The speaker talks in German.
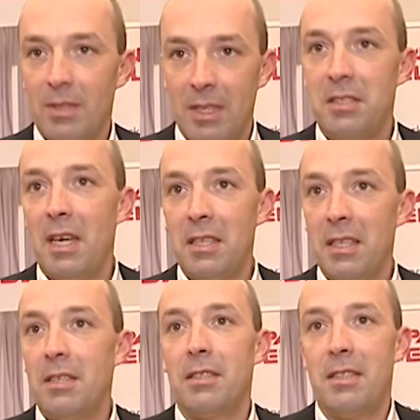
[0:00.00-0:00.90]
dass Sie
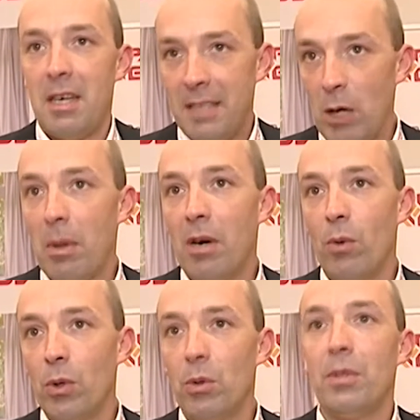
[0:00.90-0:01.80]
eine sehr saubere
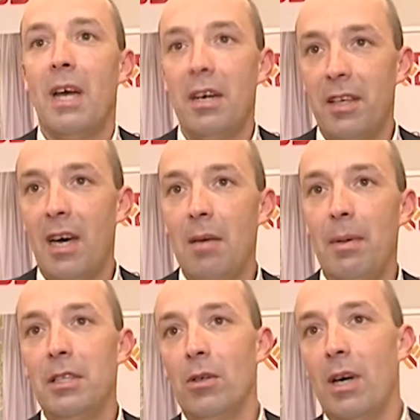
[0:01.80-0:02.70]
Wohnung nach der
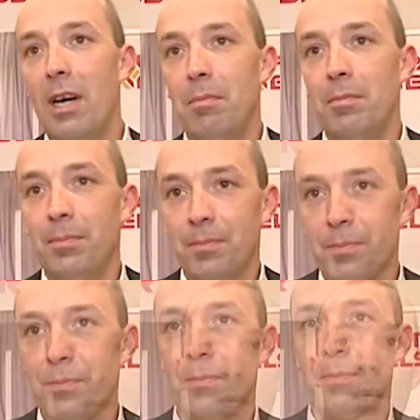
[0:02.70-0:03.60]
Arbeit noch haben.
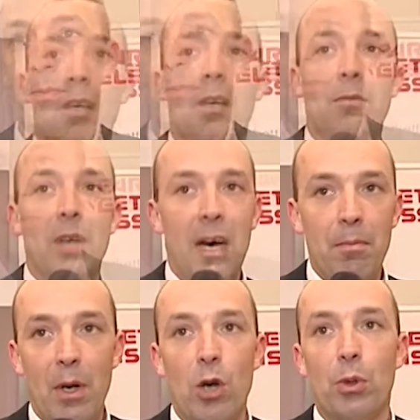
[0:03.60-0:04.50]
Wir haben auch